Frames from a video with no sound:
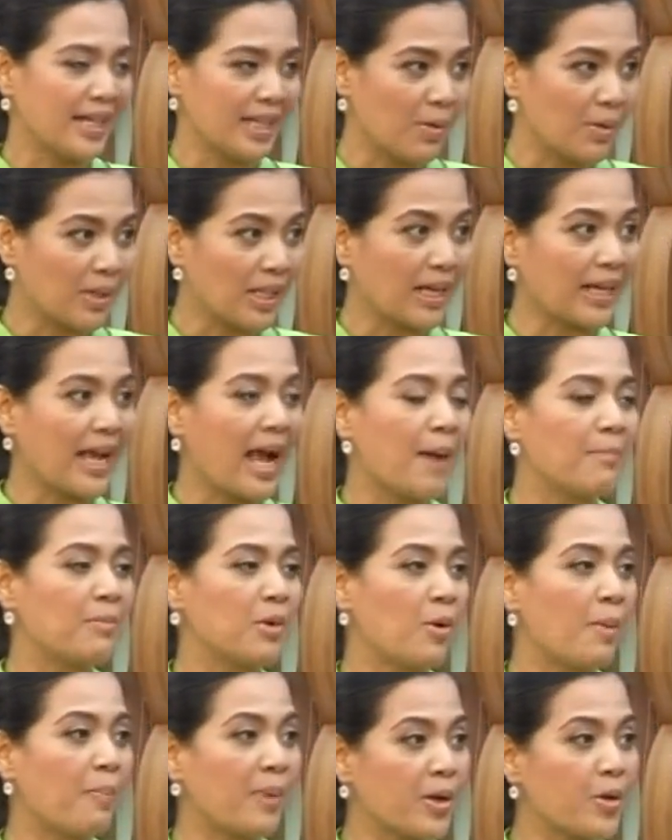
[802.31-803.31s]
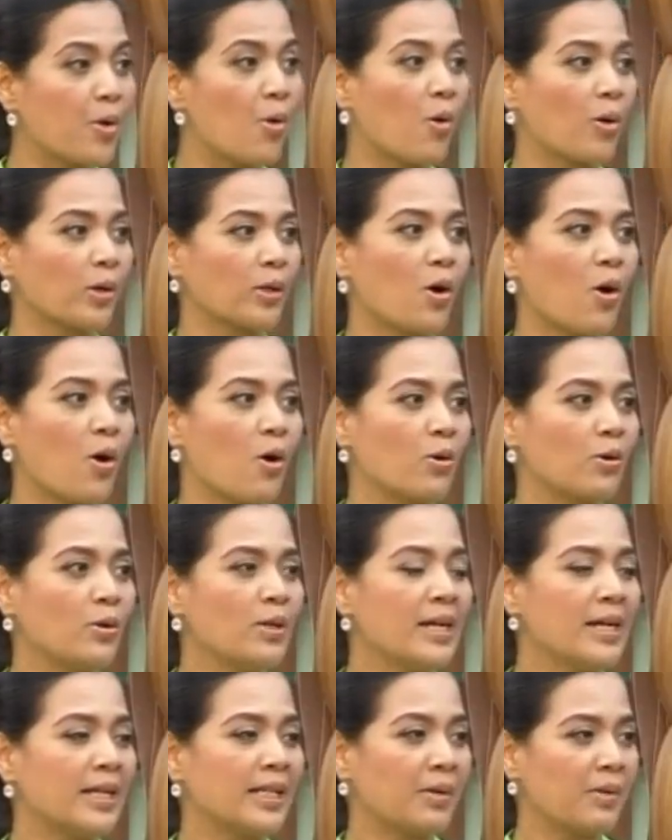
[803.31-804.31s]
นวัตกรรมหรือว่าประโยชน์ของ
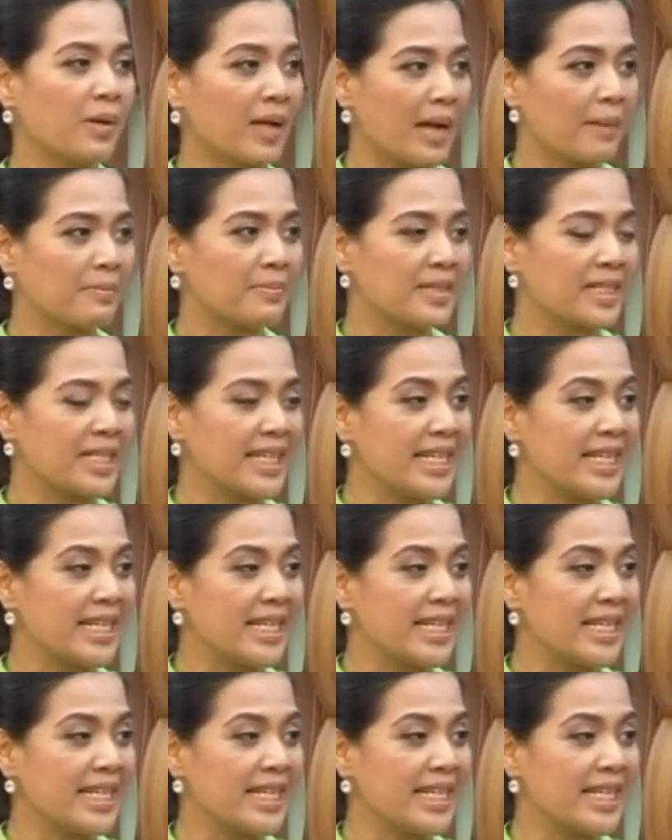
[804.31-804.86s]
นวัตกรรม